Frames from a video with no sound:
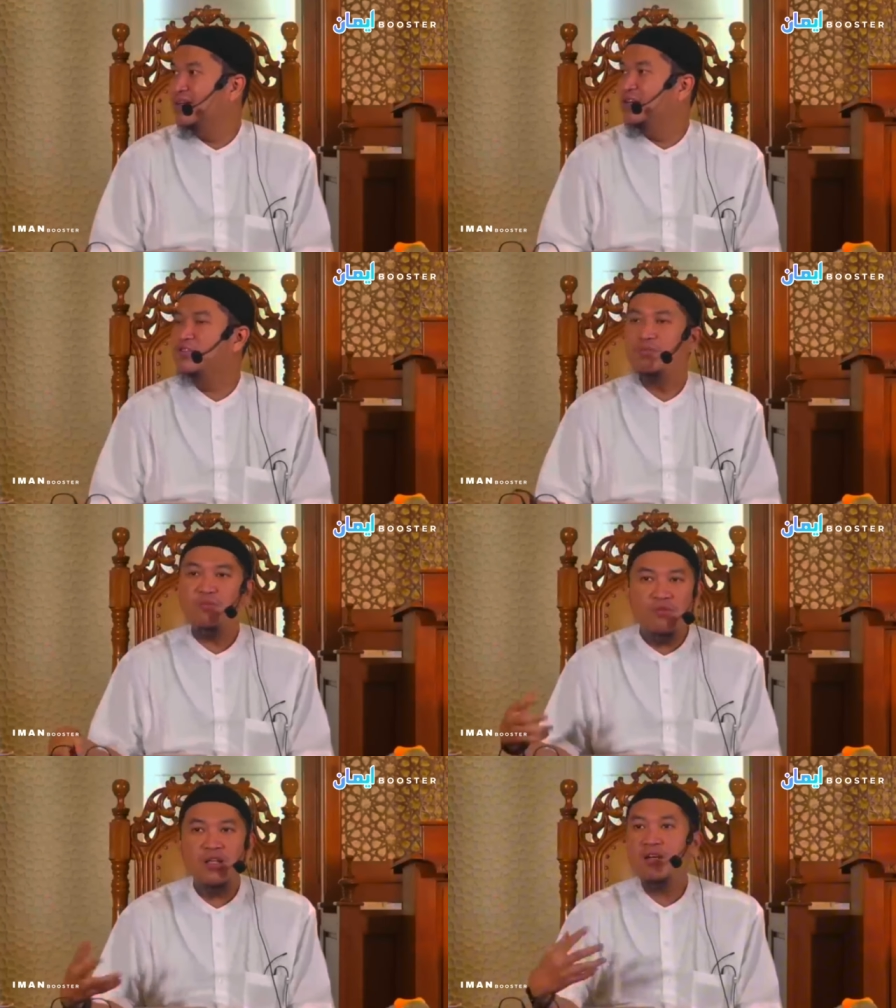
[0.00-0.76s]

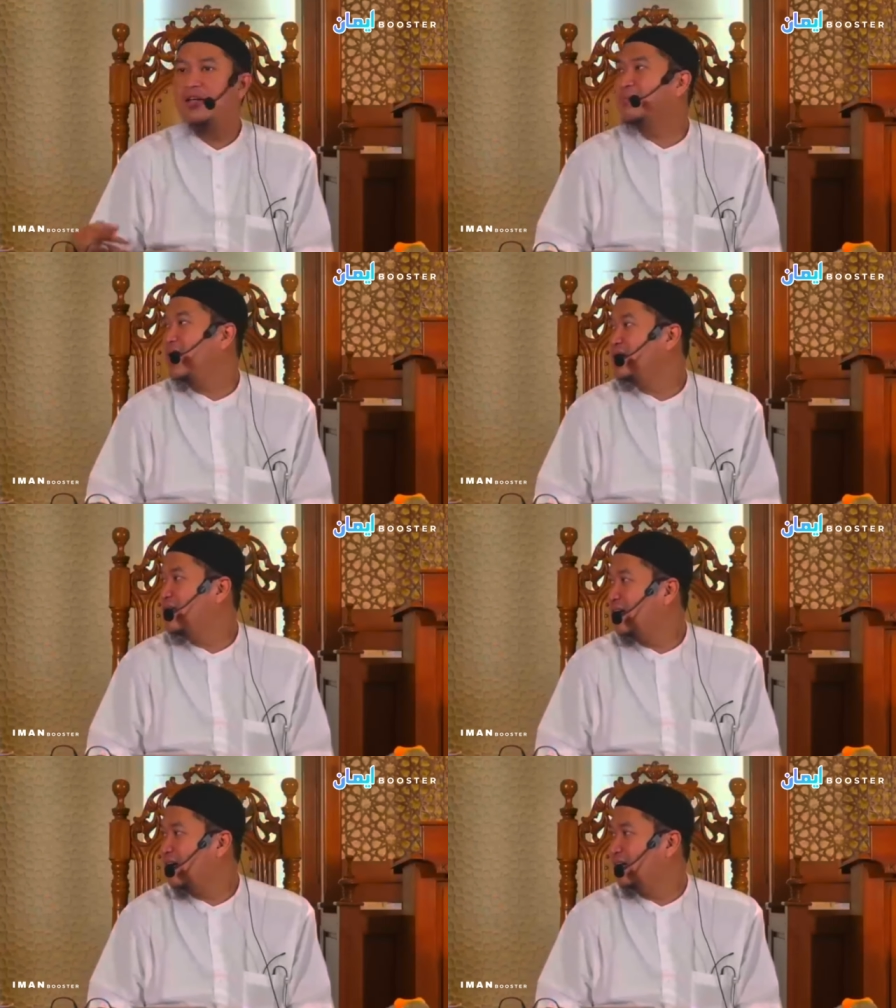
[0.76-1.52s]
Semua itu ada
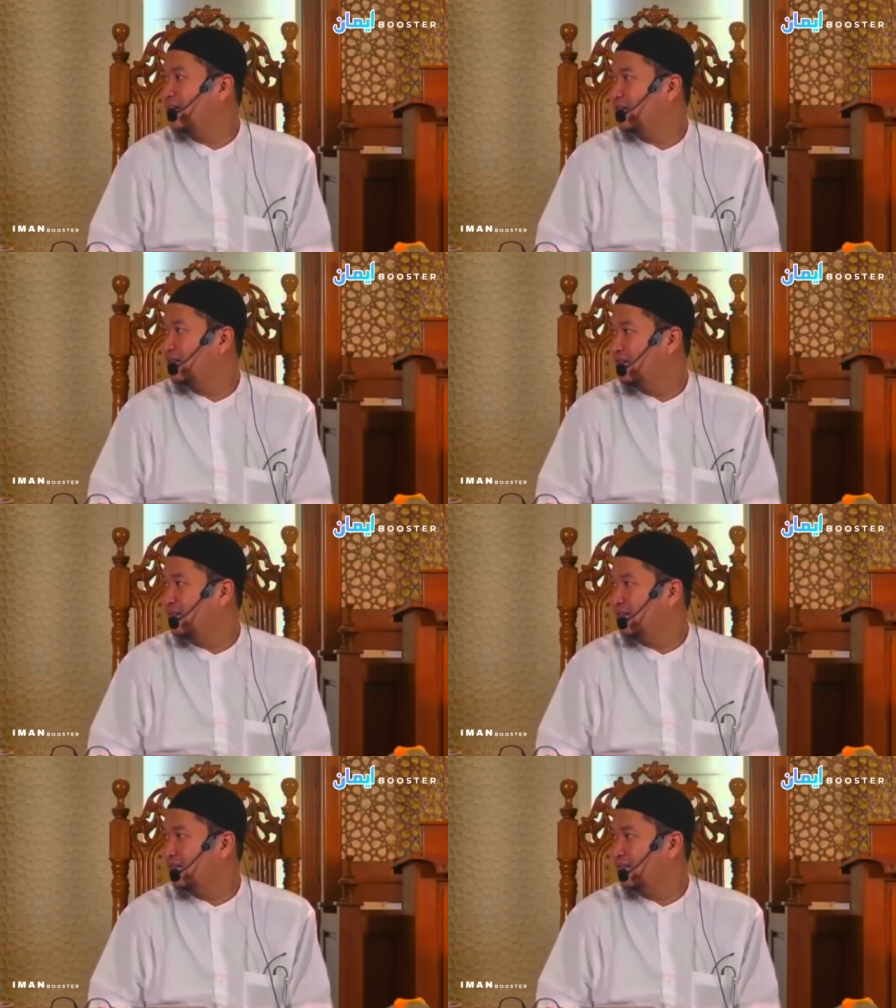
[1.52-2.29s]
pelajaran.
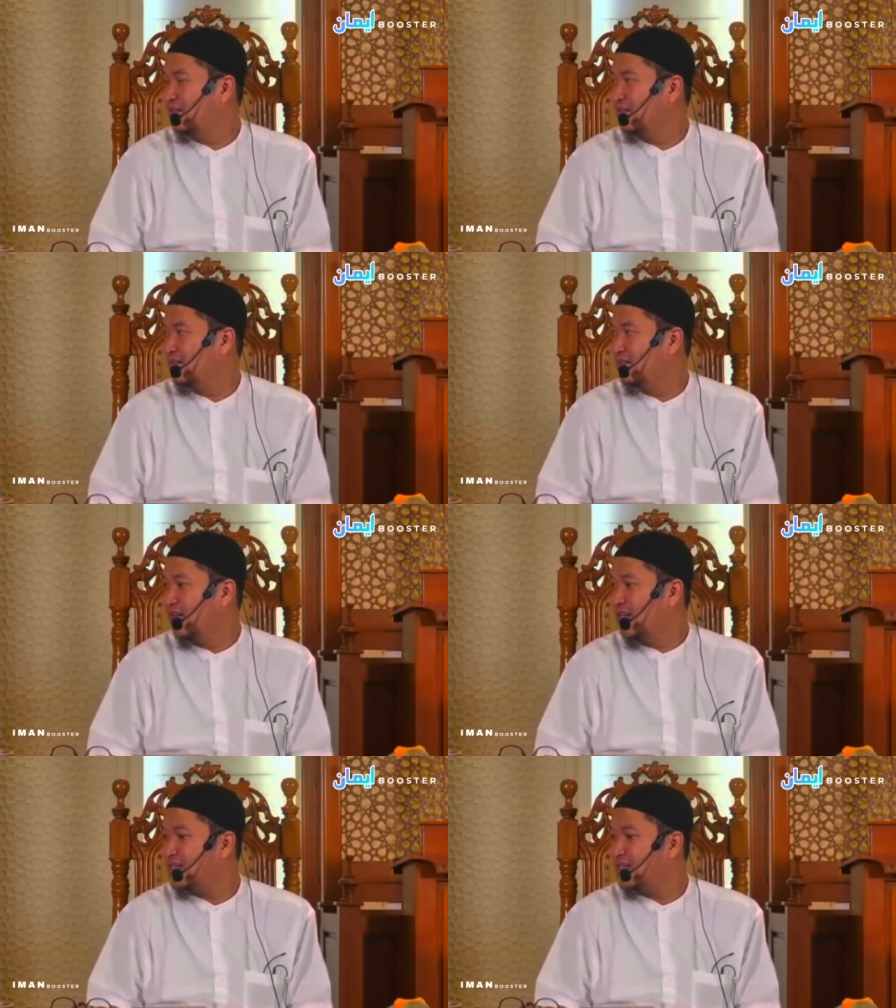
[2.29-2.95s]
Saya